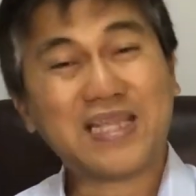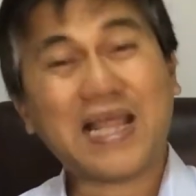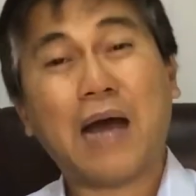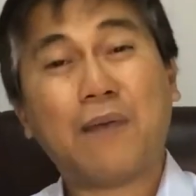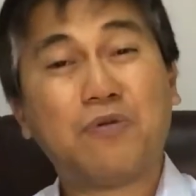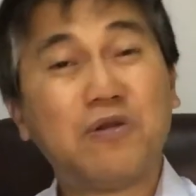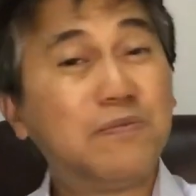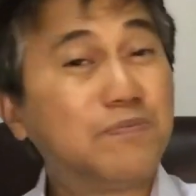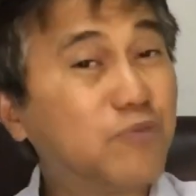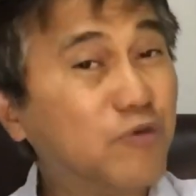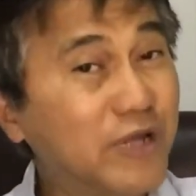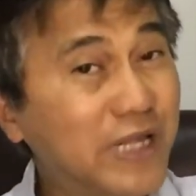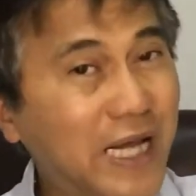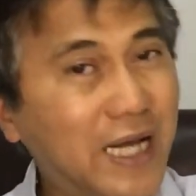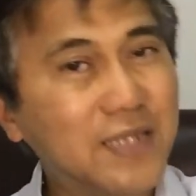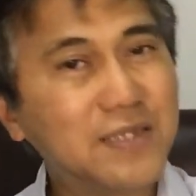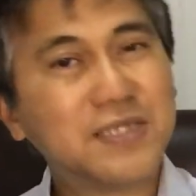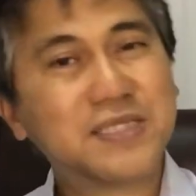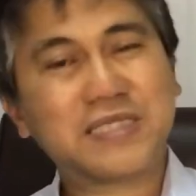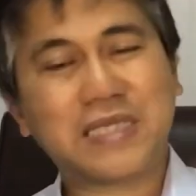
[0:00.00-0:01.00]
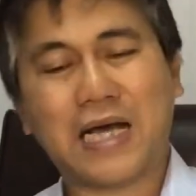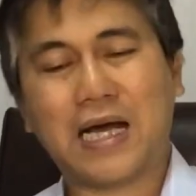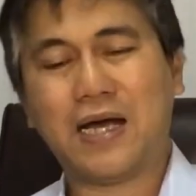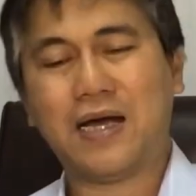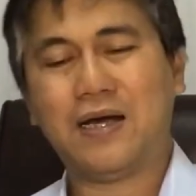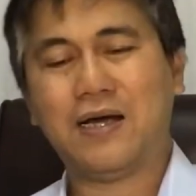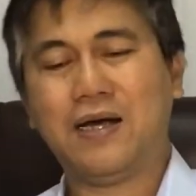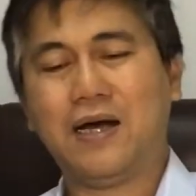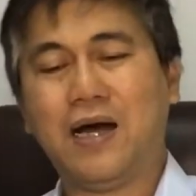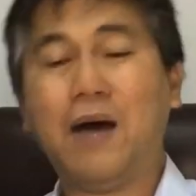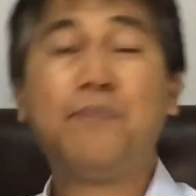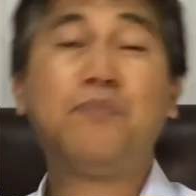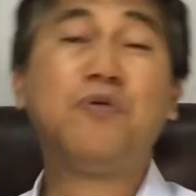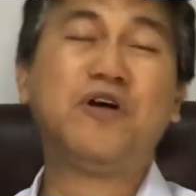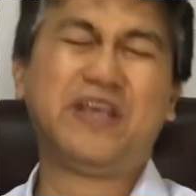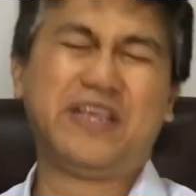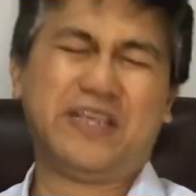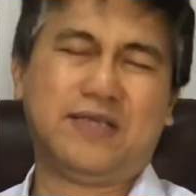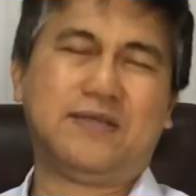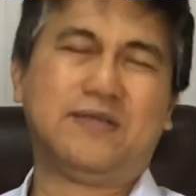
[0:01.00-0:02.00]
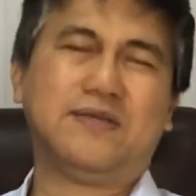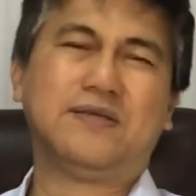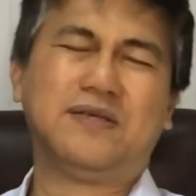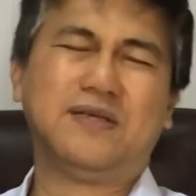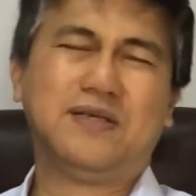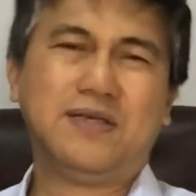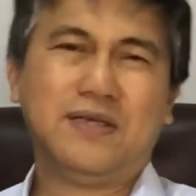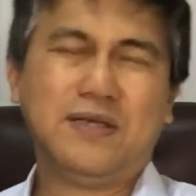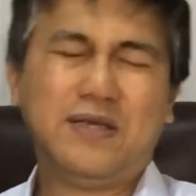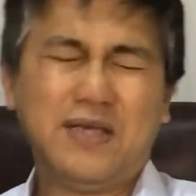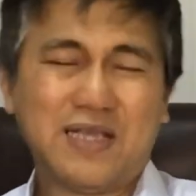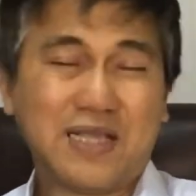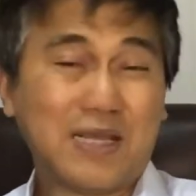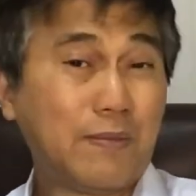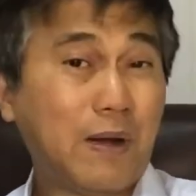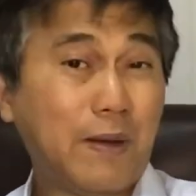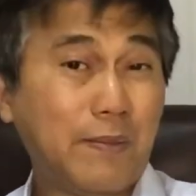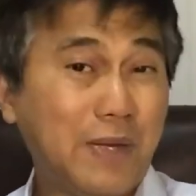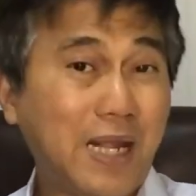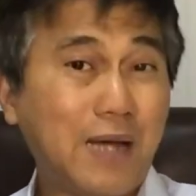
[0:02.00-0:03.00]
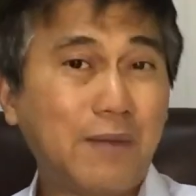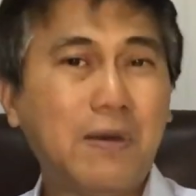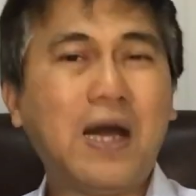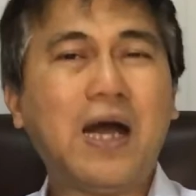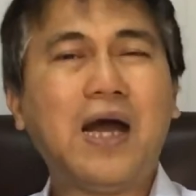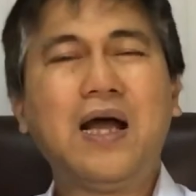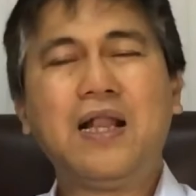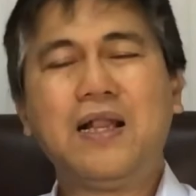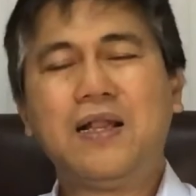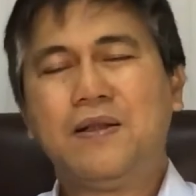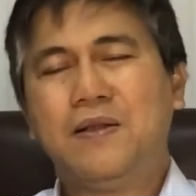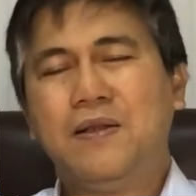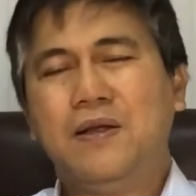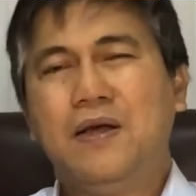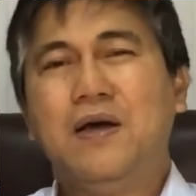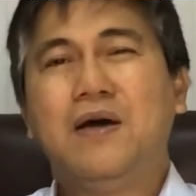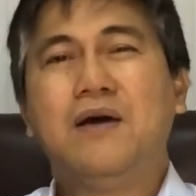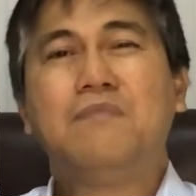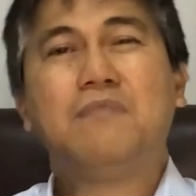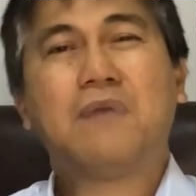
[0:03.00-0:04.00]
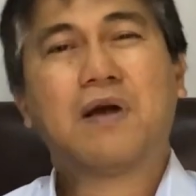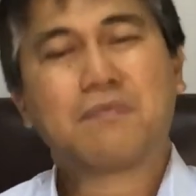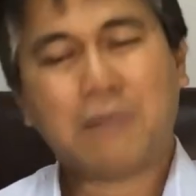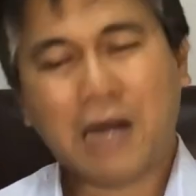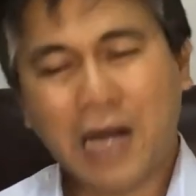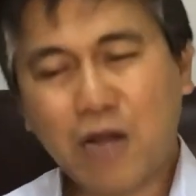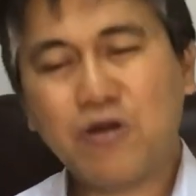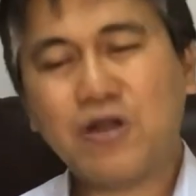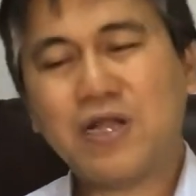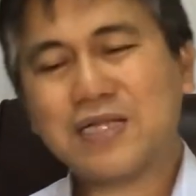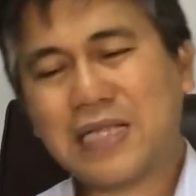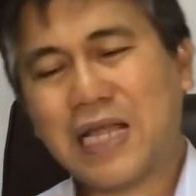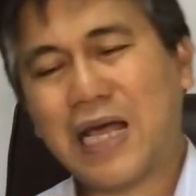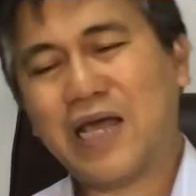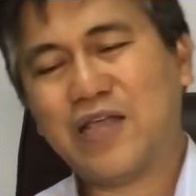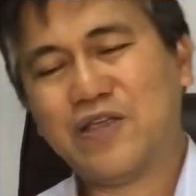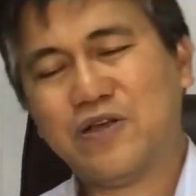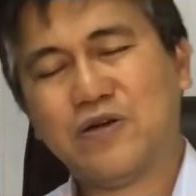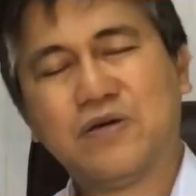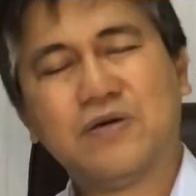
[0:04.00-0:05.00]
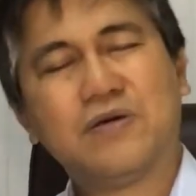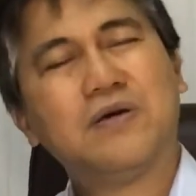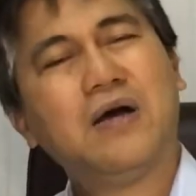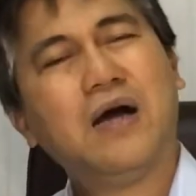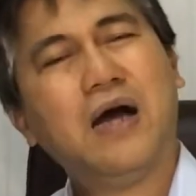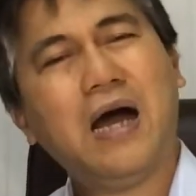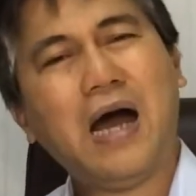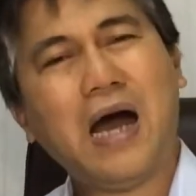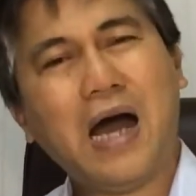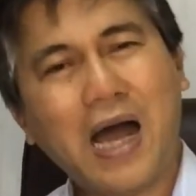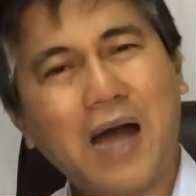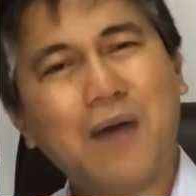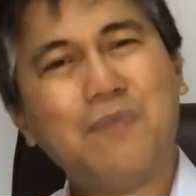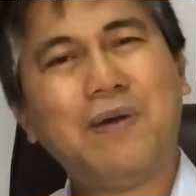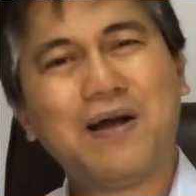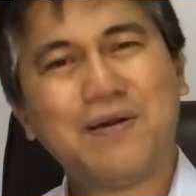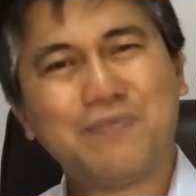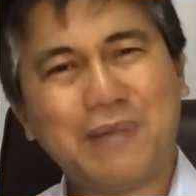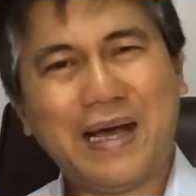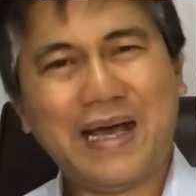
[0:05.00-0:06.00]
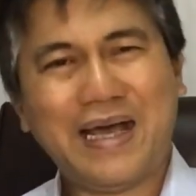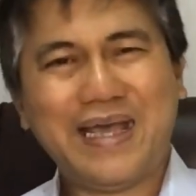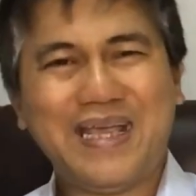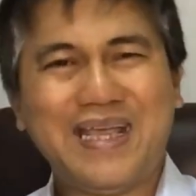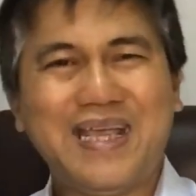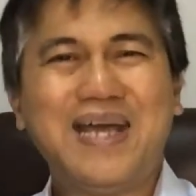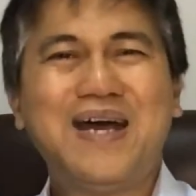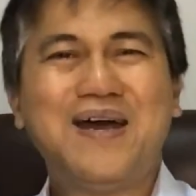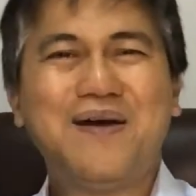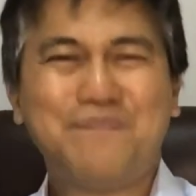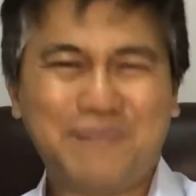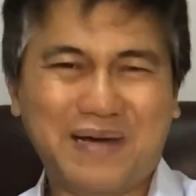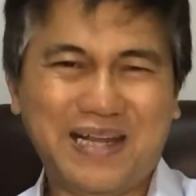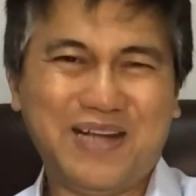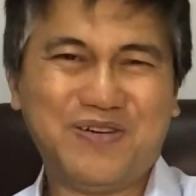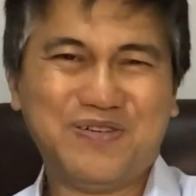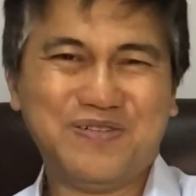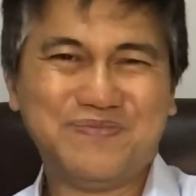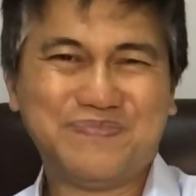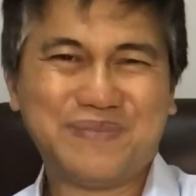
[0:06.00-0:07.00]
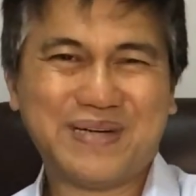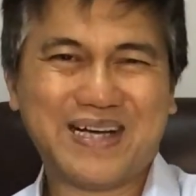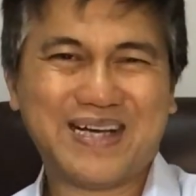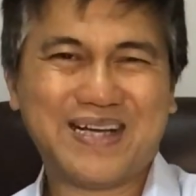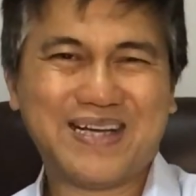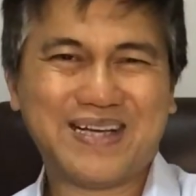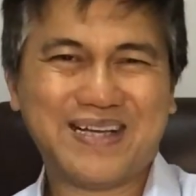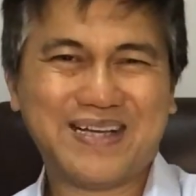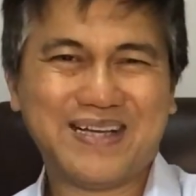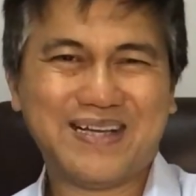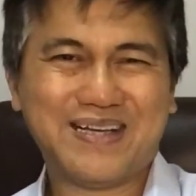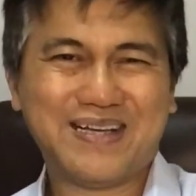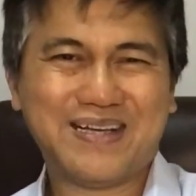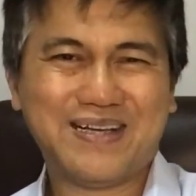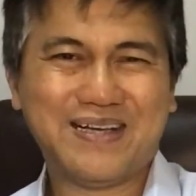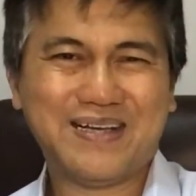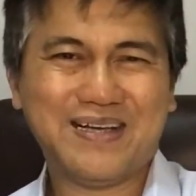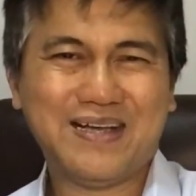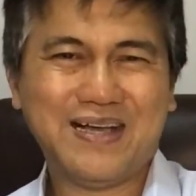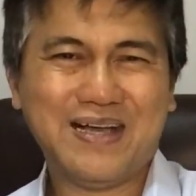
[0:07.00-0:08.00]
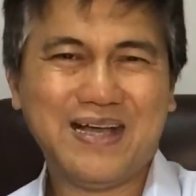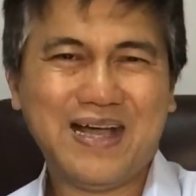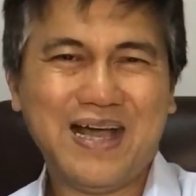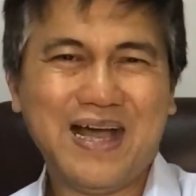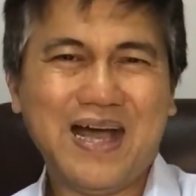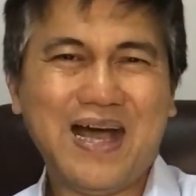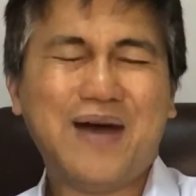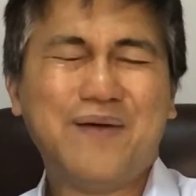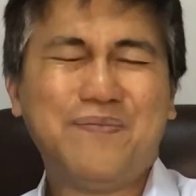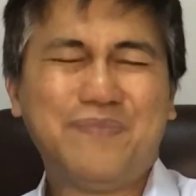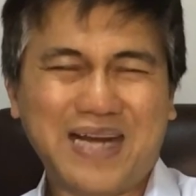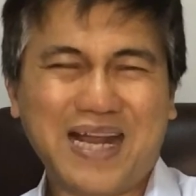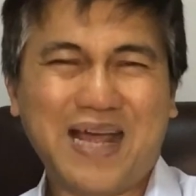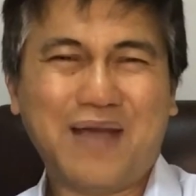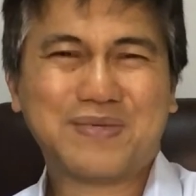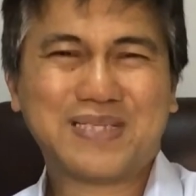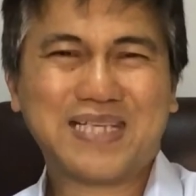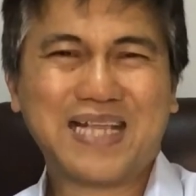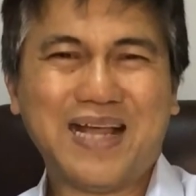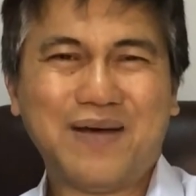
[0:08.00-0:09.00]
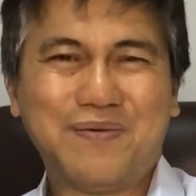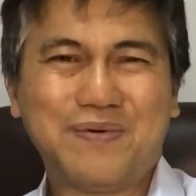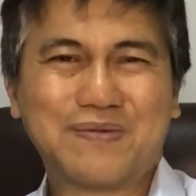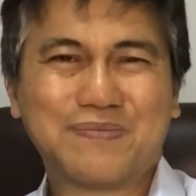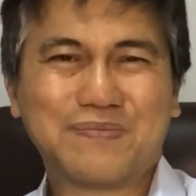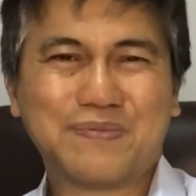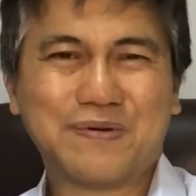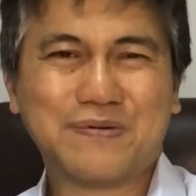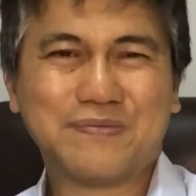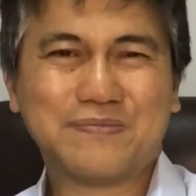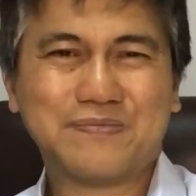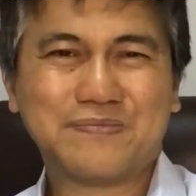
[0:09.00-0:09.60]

Tapon po yan sa apoy. Yung mga minamahal, magbago na tayo habang may panahon pa. Maraming salamat po.